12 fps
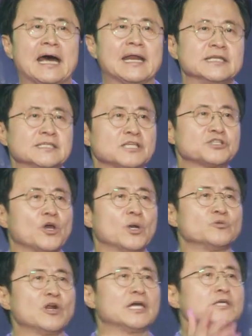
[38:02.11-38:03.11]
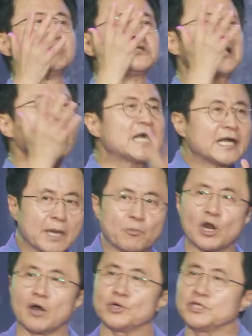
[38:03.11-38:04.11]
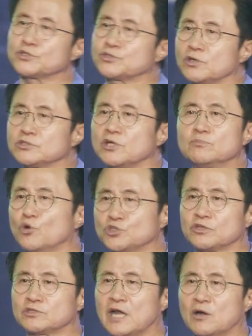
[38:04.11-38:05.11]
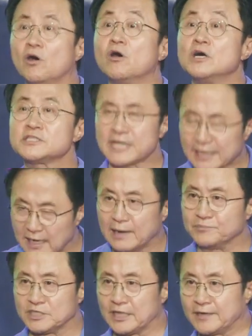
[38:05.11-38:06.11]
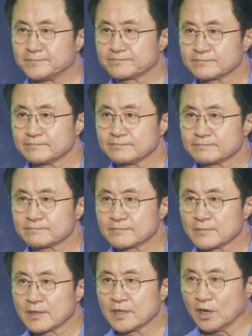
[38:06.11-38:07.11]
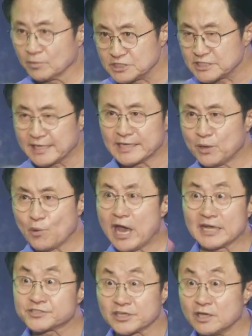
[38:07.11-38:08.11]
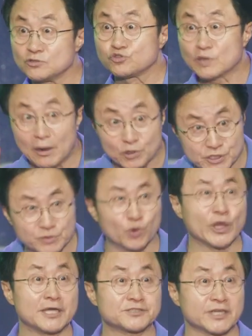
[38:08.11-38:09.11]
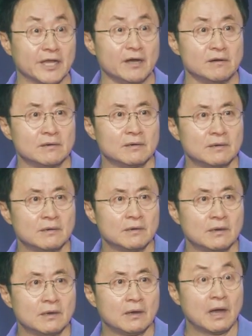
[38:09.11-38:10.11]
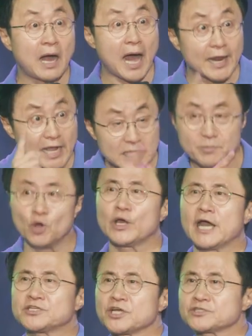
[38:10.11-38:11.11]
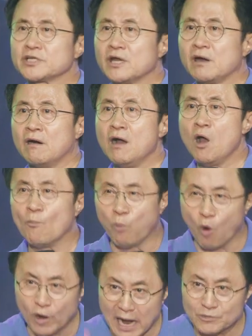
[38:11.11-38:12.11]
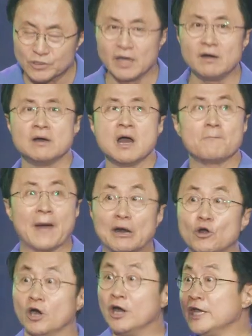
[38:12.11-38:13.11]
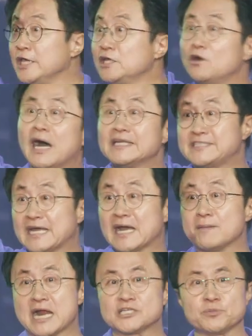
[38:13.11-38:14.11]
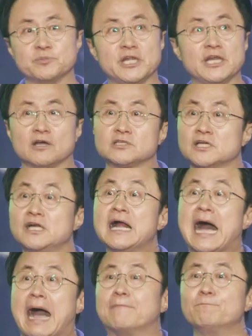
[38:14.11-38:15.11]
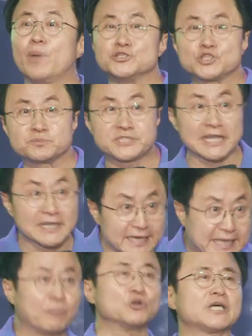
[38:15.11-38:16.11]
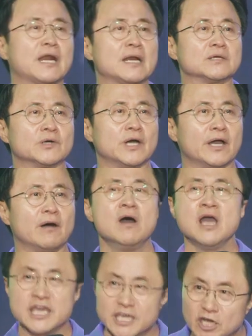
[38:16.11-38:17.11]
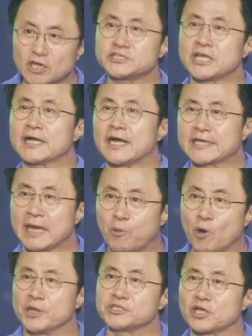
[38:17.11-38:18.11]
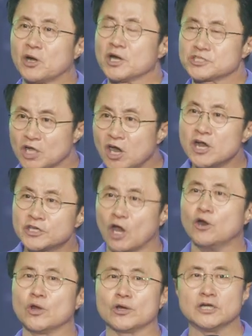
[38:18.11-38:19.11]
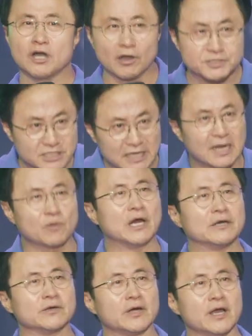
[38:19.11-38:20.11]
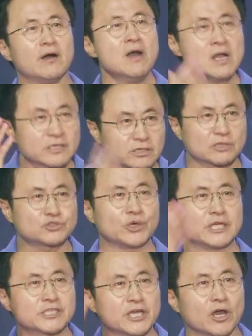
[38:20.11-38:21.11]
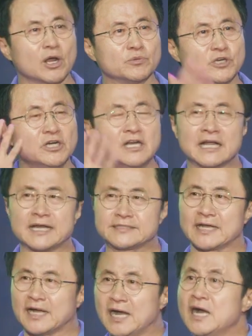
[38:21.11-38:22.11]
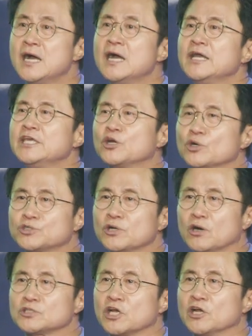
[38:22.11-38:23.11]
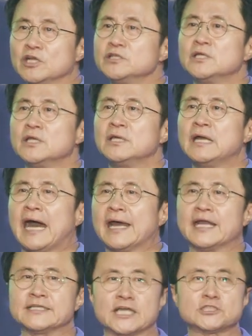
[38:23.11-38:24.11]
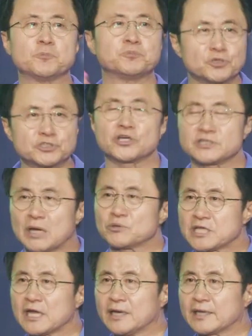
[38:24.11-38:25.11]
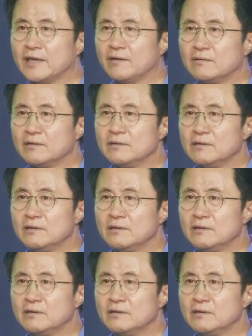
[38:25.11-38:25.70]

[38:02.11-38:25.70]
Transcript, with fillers: 하나님께서 여러분을 하여금 생각해보라고 이것으로 저는 모셨다고 생각합니다. 여러분 이 자리에 왜 왔어요? 누가 오게 했어요? 하나님이 오게 하셨어요. 뭐라고요? 바로 이러한 제가 말씀드린 이것을 한번 좀 생각해보자라는 거예요. 이걸 생각해보면서 거기서 결론을 얻자라고 하는 거예요. 그것으로 해서 여러분을 갖다가 이것으로 저는 하나님께서 부르셨다고 생각해요.